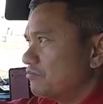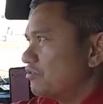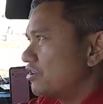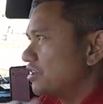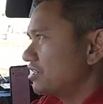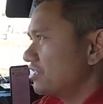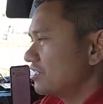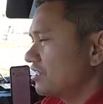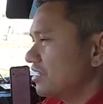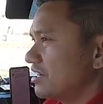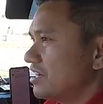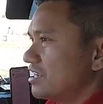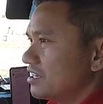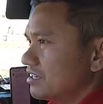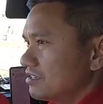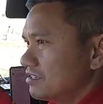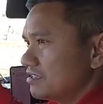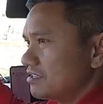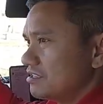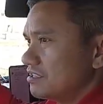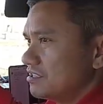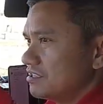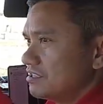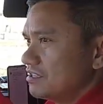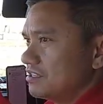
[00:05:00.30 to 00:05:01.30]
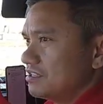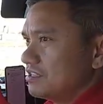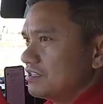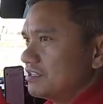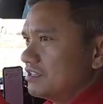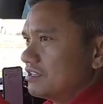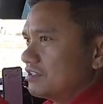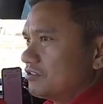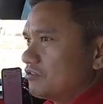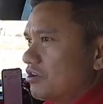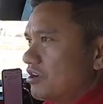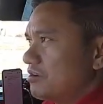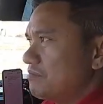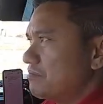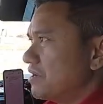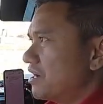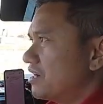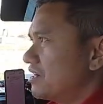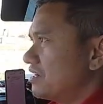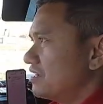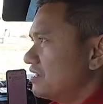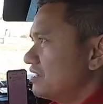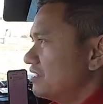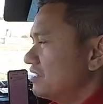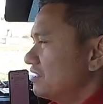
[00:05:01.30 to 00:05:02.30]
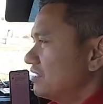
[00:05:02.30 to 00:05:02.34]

murag kanan kuan ba